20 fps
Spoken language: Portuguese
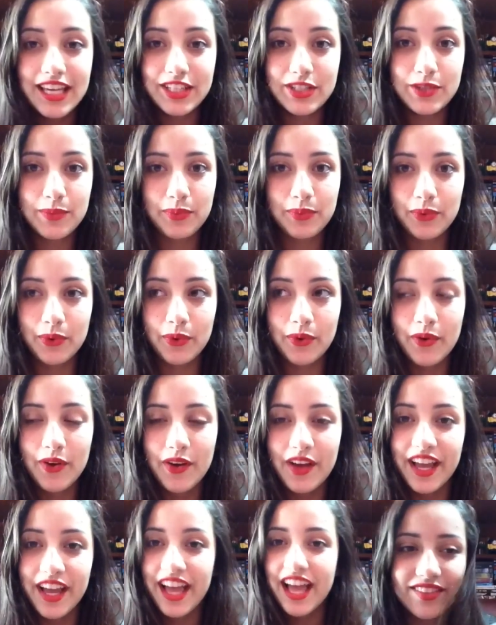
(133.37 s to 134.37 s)
E tipo,
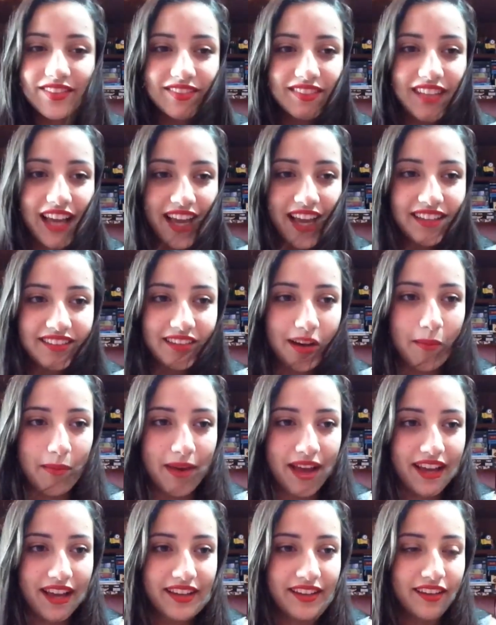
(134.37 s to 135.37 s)
tem
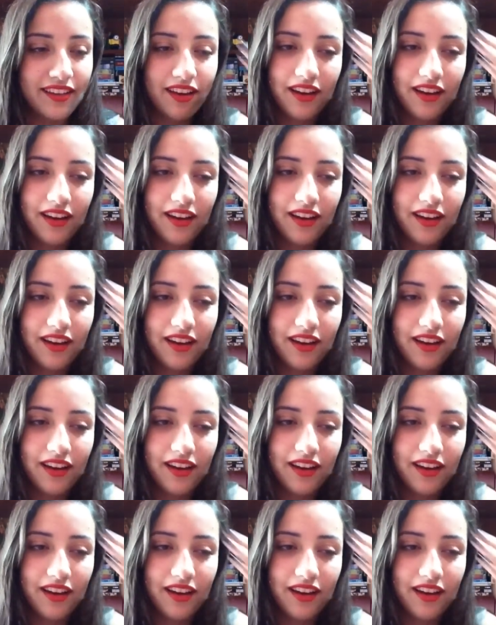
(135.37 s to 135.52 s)
também